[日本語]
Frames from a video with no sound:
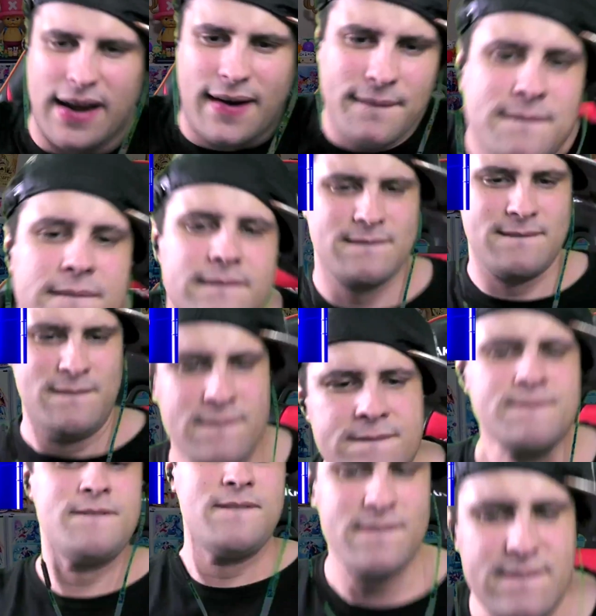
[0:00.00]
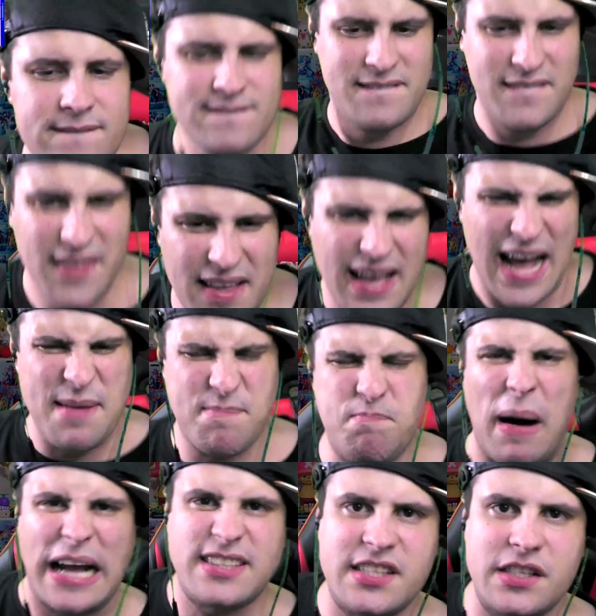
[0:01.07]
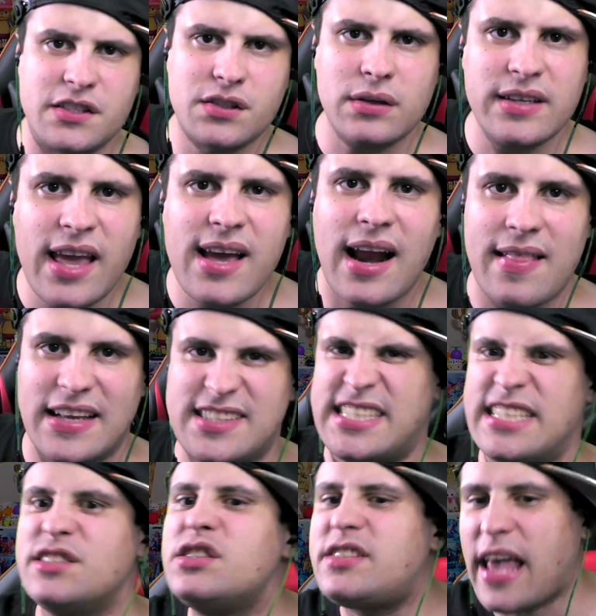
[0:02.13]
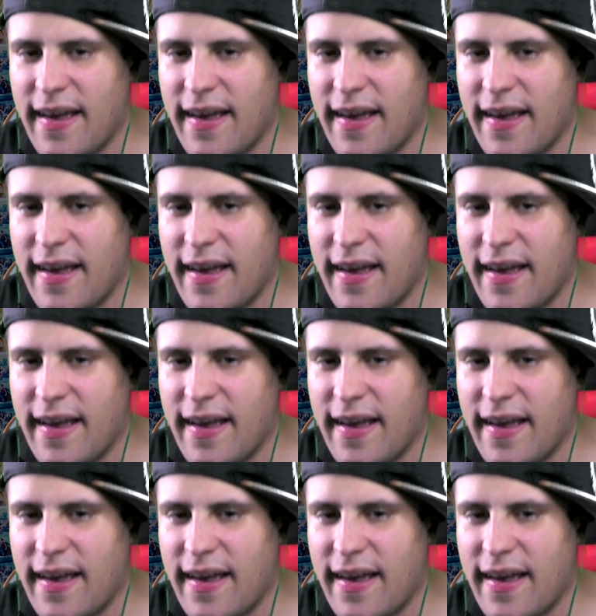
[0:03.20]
たいなあれバチクソだけやからな死ぬぜ